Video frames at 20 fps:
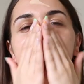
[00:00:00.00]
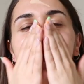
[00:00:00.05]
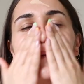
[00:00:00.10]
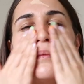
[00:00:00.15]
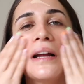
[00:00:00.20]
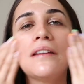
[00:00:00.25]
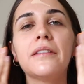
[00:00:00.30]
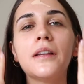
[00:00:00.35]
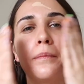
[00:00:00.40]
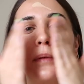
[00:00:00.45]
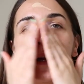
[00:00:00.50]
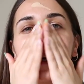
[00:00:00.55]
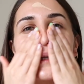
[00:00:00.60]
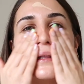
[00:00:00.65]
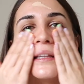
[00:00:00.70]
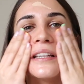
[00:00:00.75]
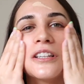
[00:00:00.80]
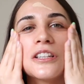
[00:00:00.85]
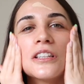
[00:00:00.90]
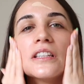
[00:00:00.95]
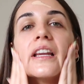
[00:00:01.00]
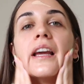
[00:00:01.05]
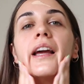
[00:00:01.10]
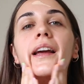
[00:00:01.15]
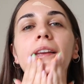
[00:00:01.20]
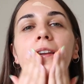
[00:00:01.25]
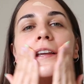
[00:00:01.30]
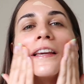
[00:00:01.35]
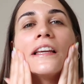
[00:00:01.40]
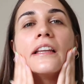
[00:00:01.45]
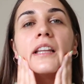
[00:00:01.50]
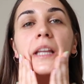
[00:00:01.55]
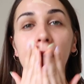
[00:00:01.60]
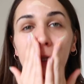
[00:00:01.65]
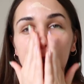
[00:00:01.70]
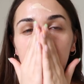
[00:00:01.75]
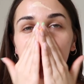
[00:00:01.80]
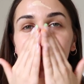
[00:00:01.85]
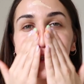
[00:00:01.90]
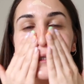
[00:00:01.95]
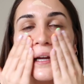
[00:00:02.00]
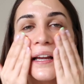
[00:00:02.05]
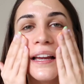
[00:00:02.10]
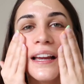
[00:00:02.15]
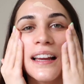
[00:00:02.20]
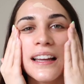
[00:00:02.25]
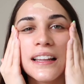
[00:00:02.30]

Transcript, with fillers: naprawdę praktycznie jej nie czuć.